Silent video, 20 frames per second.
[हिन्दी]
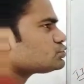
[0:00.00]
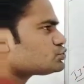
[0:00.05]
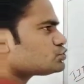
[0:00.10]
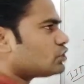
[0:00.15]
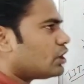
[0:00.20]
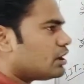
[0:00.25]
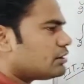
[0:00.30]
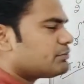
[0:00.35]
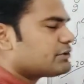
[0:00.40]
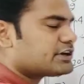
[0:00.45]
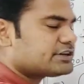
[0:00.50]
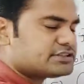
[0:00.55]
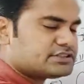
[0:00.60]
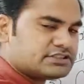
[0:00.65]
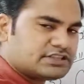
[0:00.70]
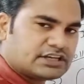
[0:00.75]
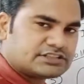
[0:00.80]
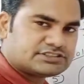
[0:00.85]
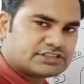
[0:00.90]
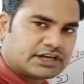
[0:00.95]
को सॉल्व अगर
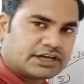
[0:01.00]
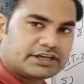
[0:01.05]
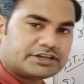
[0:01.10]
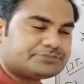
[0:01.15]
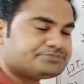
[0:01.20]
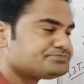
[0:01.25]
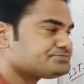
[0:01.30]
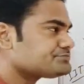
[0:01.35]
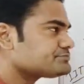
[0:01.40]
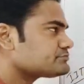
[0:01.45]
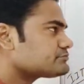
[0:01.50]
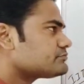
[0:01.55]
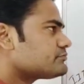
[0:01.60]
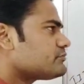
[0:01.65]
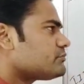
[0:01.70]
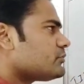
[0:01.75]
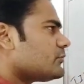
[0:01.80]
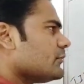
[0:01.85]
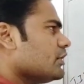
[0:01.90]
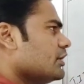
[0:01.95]
किया जाए
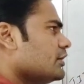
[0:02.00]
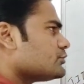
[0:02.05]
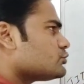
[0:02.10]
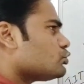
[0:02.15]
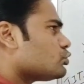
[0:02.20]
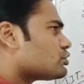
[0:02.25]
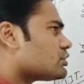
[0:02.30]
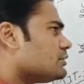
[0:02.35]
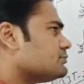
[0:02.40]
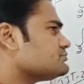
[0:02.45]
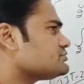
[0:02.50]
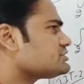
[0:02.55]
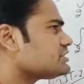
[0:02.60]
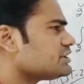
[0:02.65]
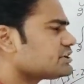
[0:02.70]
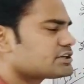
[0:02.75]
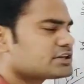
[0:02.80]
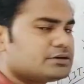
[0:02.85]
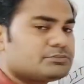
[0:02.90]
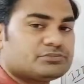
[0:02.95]
तो कम
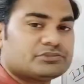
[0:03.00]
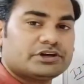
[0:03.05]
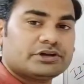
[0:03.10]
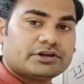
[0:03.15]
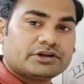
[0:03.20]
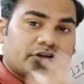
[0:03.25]
से कम